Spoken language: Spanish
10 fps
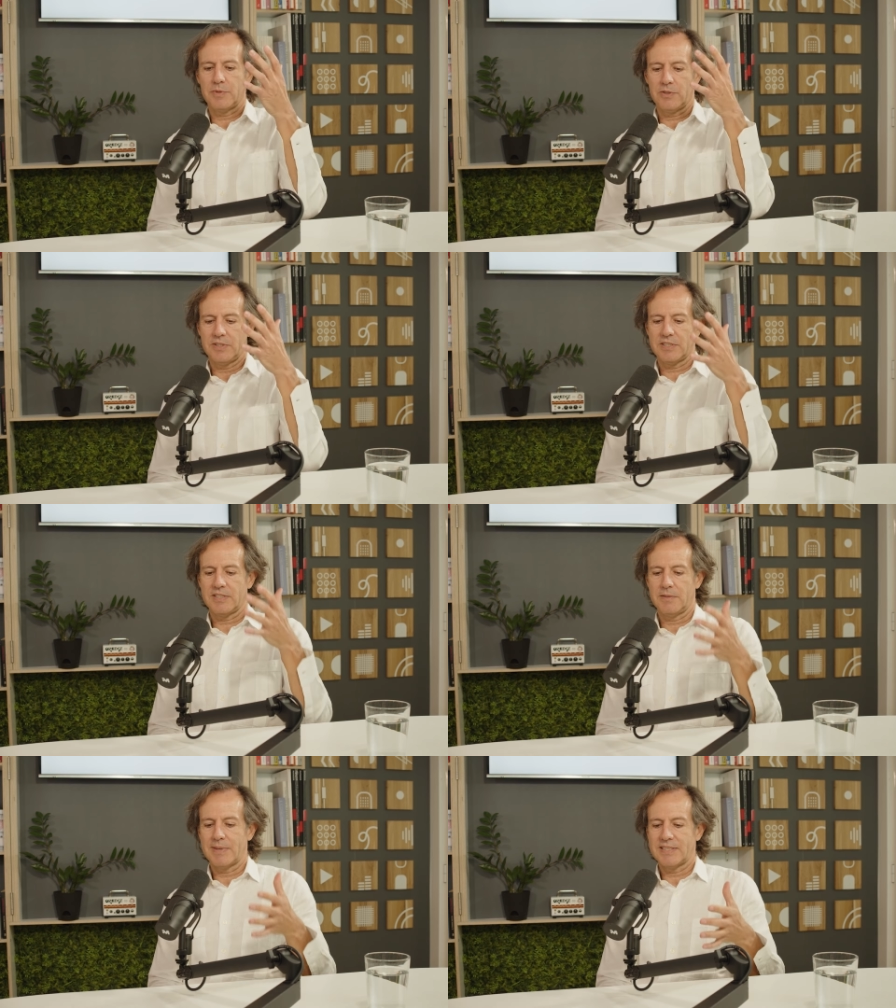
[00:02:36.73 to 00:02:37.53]
pero es
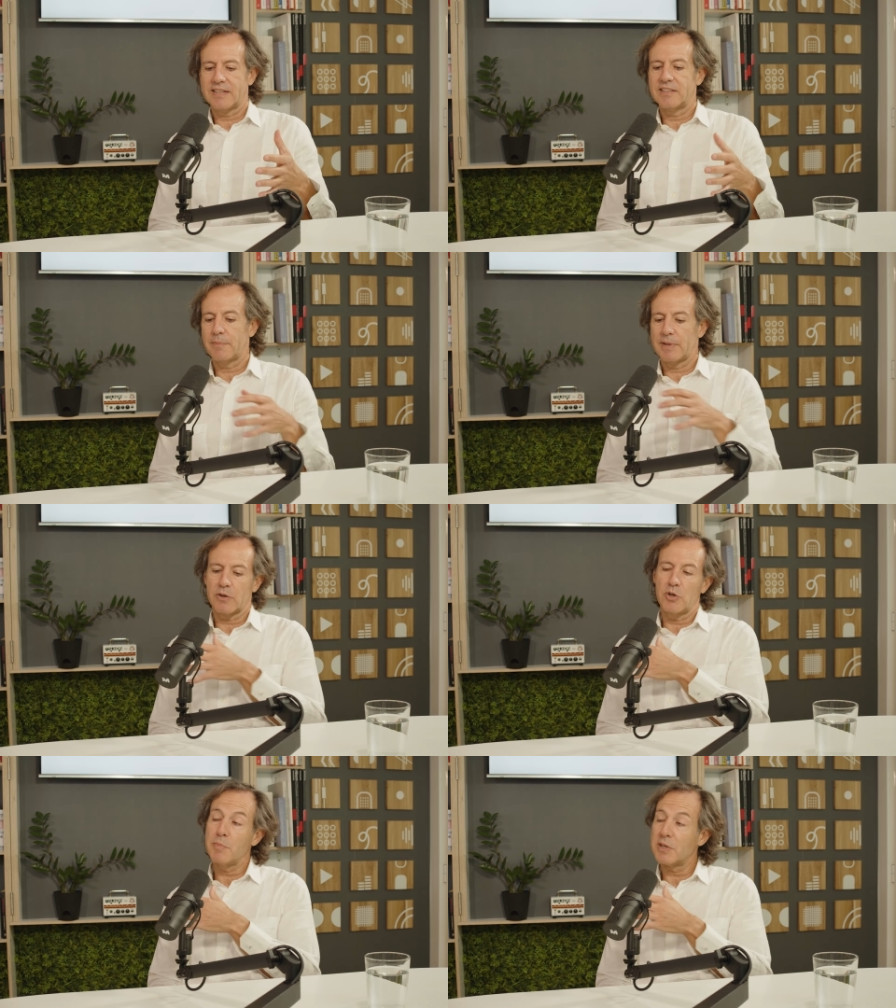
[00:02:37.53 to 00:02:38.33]
eh, básicamente para
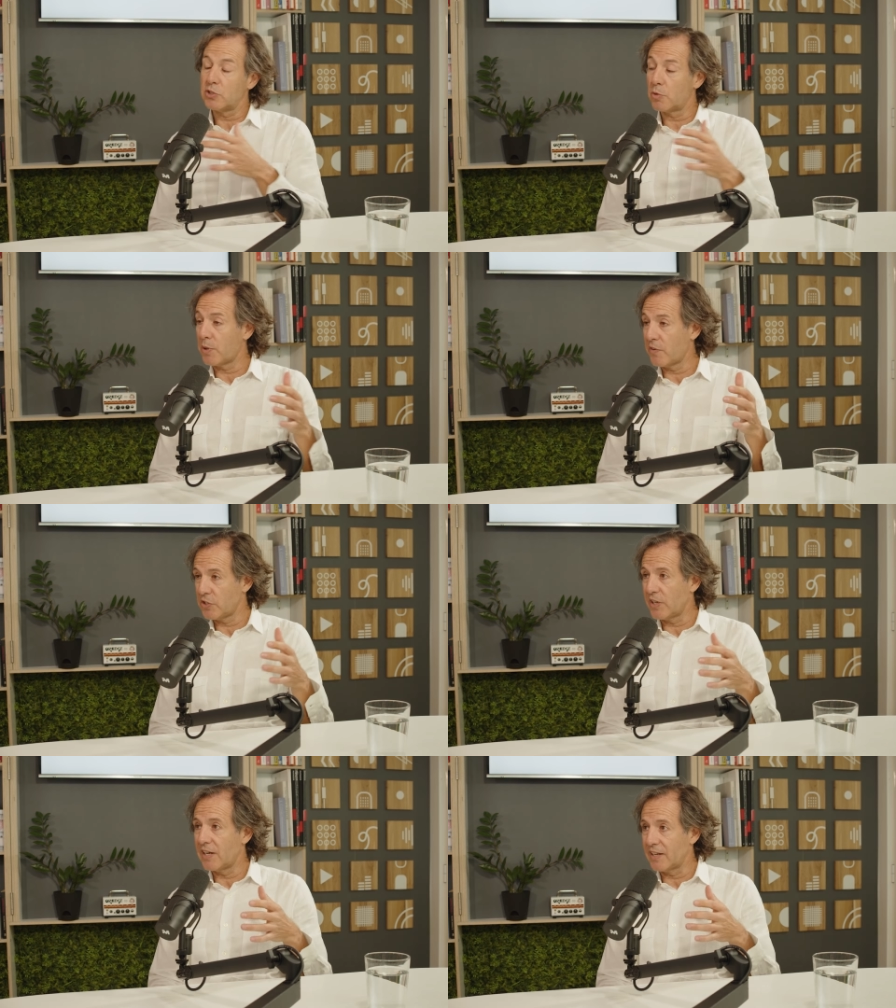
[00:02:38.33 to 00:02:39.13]
que un inversor
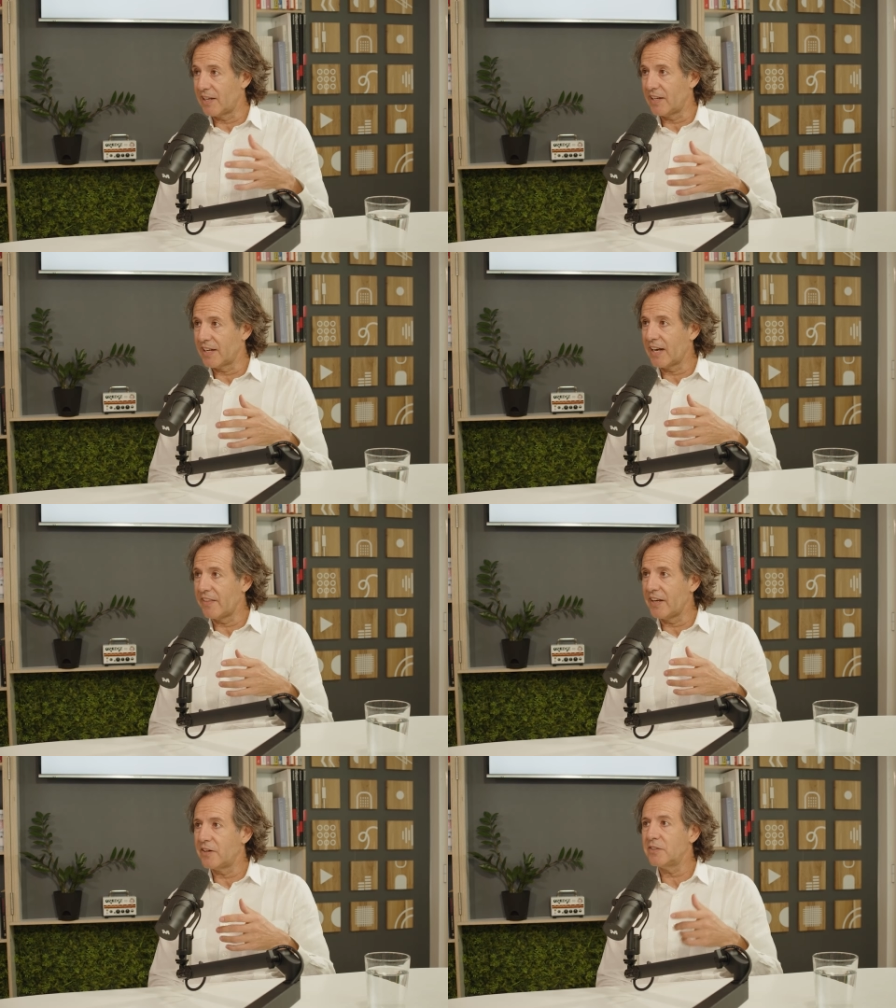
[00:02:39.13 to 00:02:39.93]
profesional eh, gane
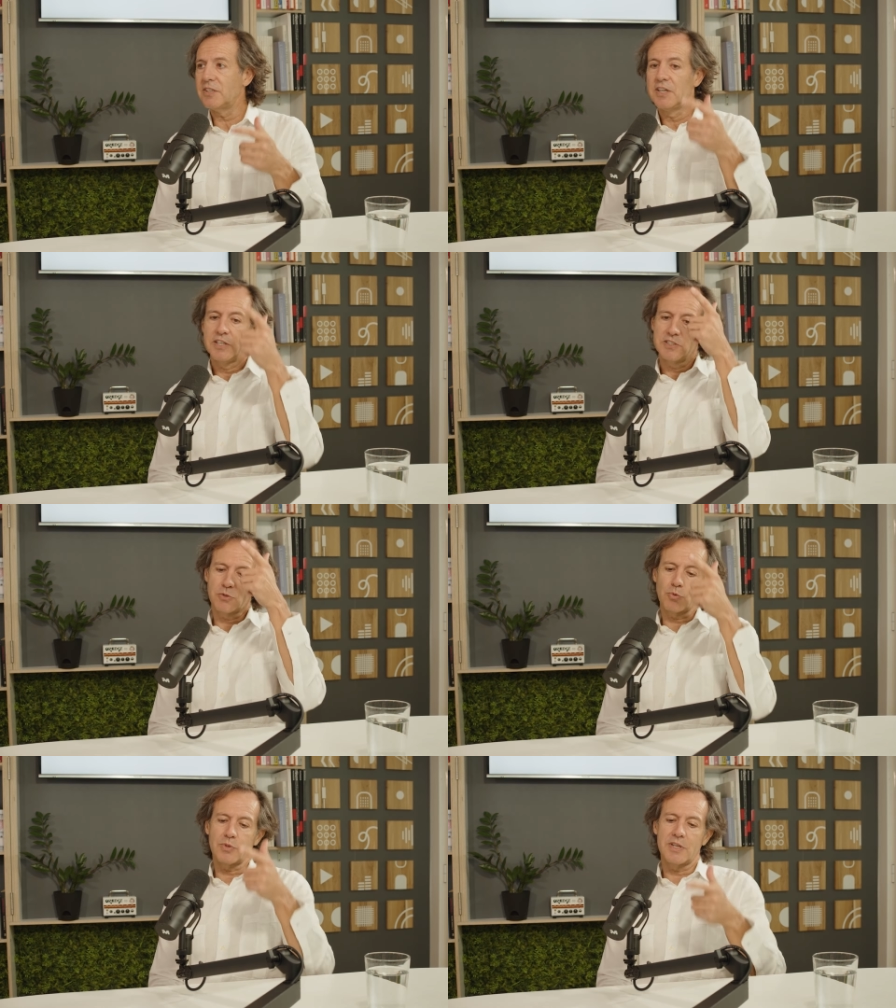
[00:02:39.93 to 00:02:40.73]
dinero, si
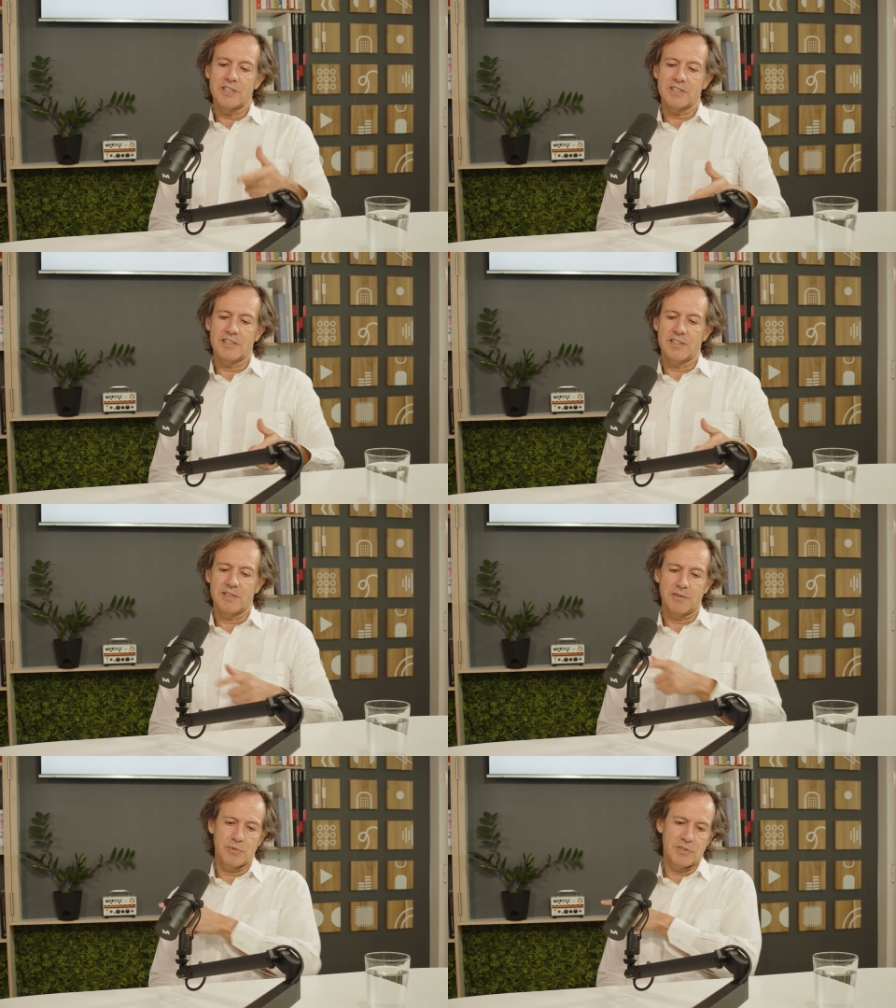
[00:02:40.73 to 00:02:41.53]
tú tienes
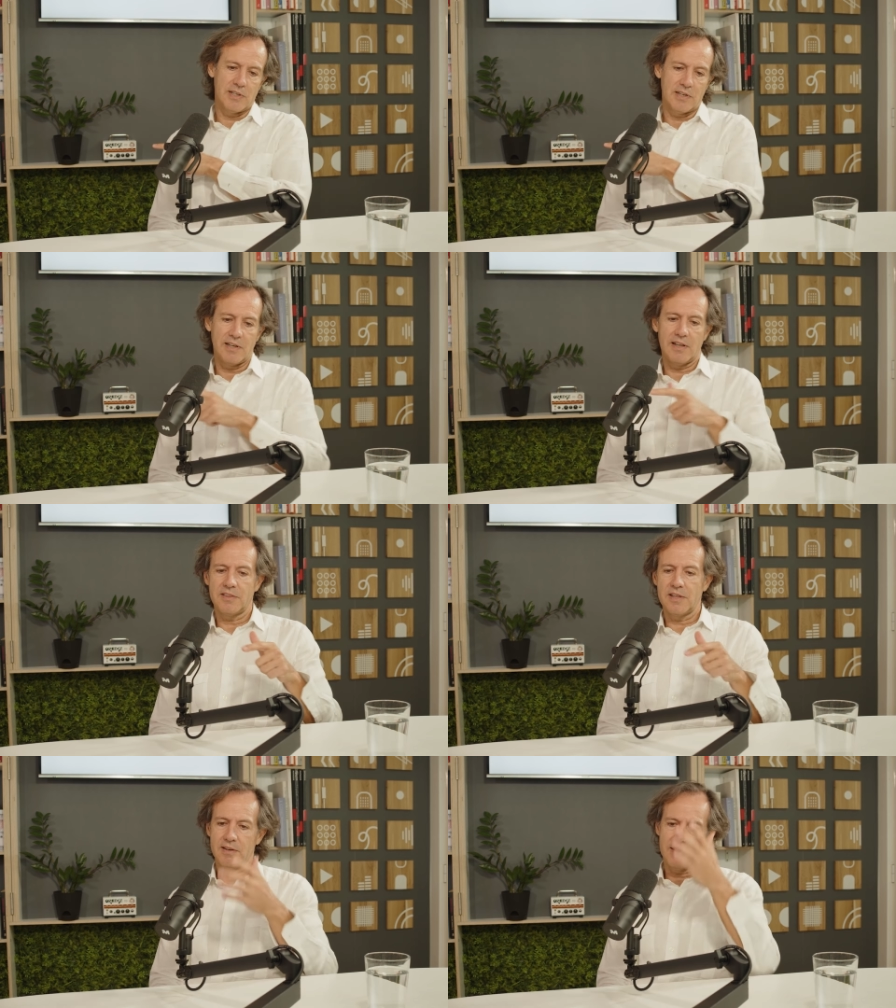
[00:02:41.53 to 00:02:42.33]
pues
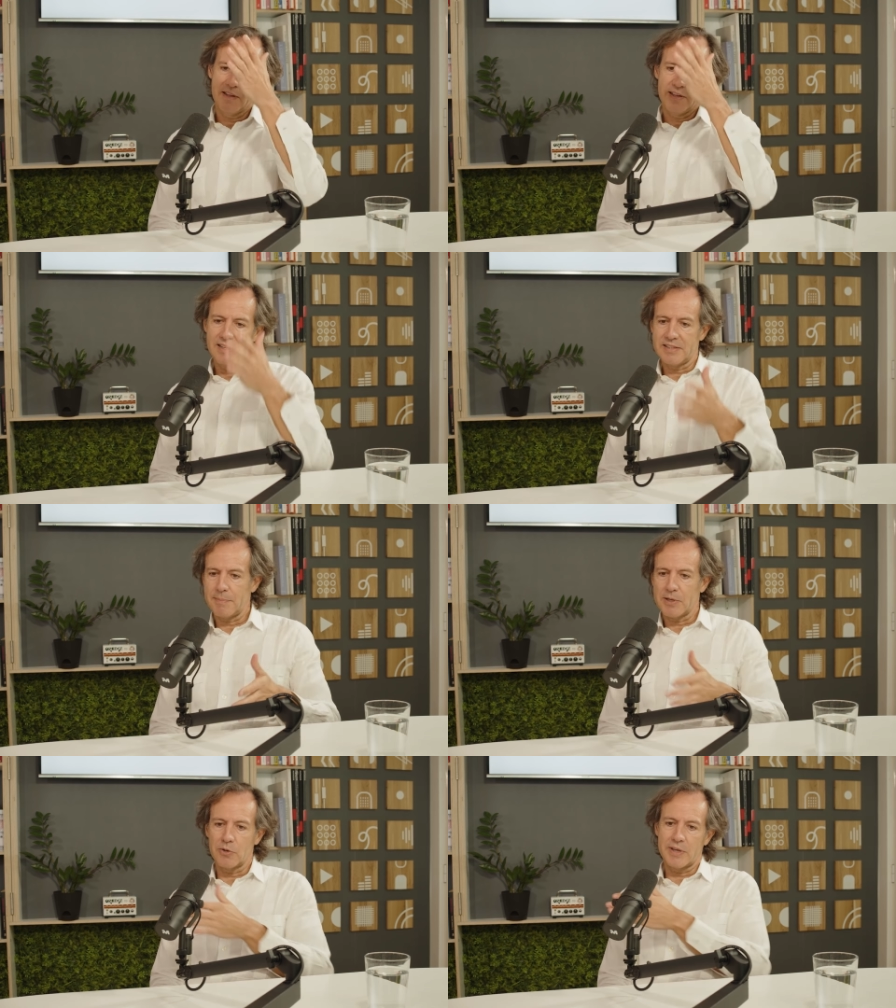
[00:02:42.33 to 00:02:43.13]
el,
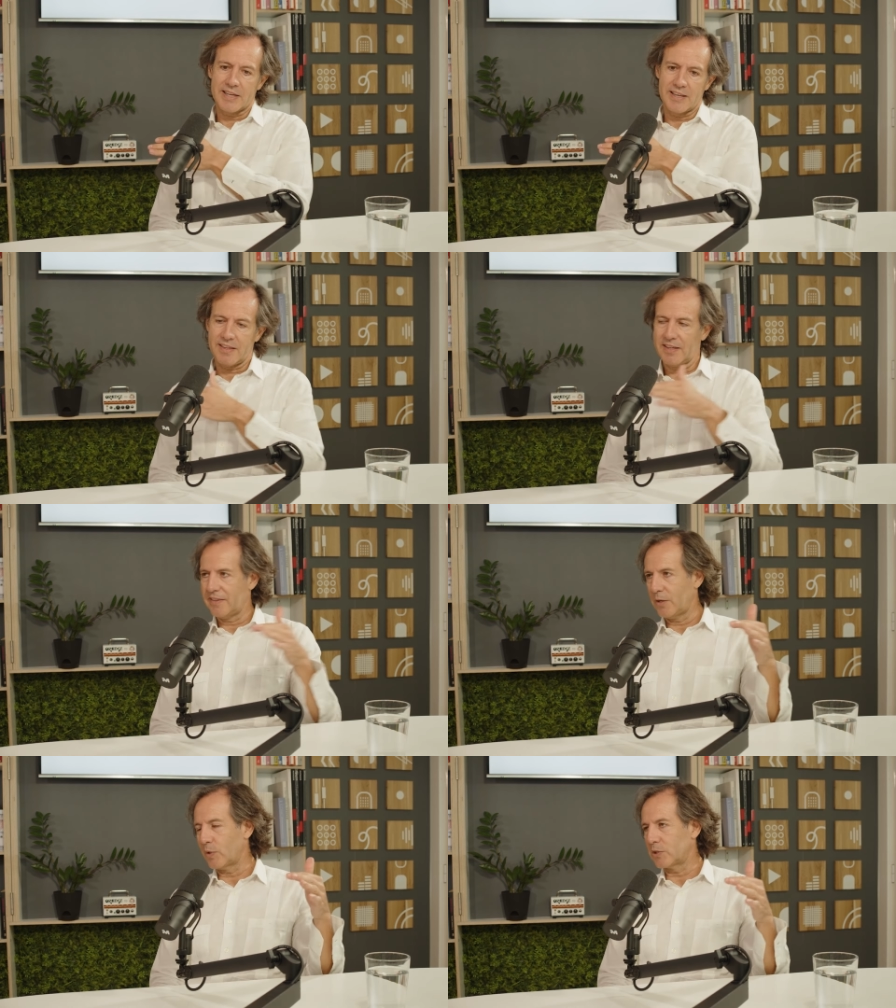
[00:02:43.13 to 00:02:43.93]
típico eje de,
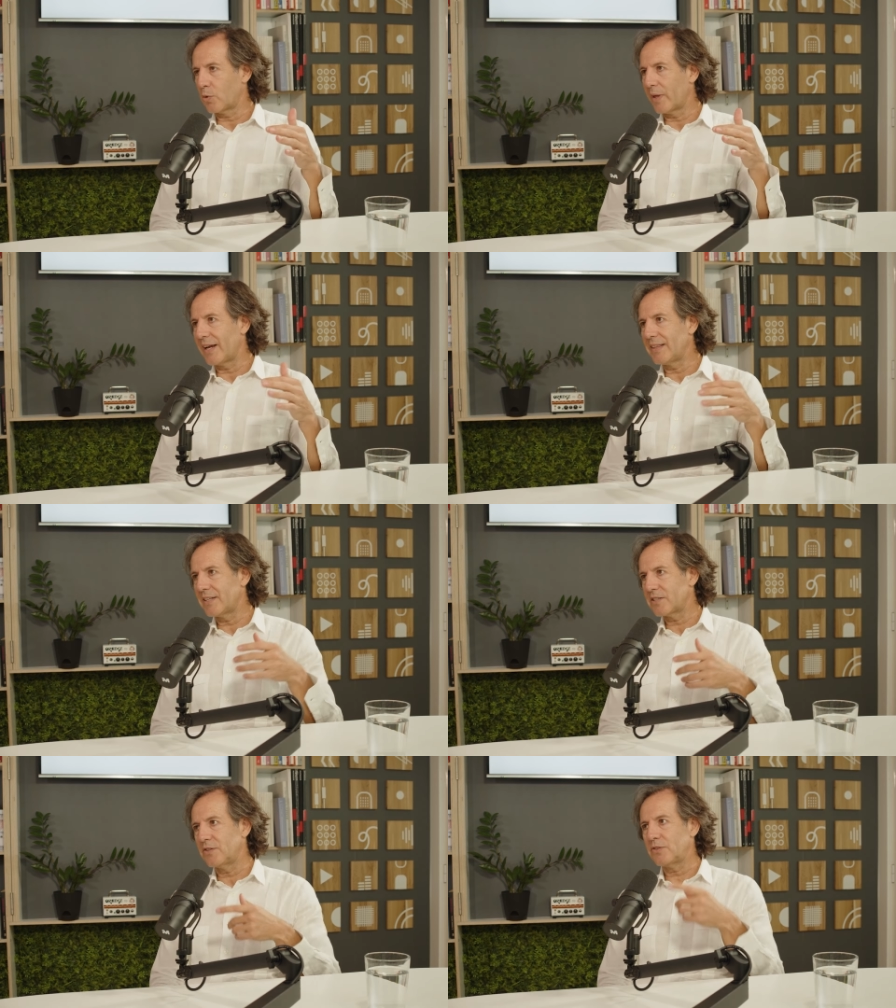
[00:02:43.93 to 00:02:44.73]
de, cuatro
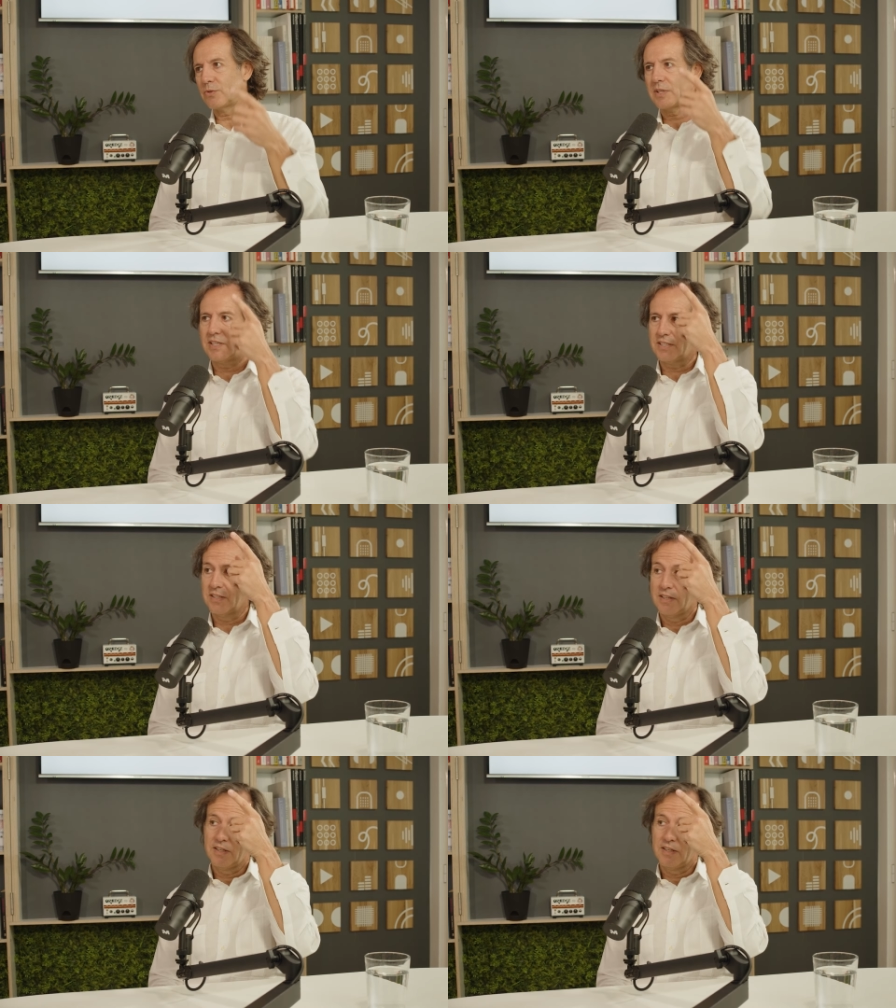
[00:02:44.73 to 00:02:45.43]
cuadrantes, ¿no? tú tienes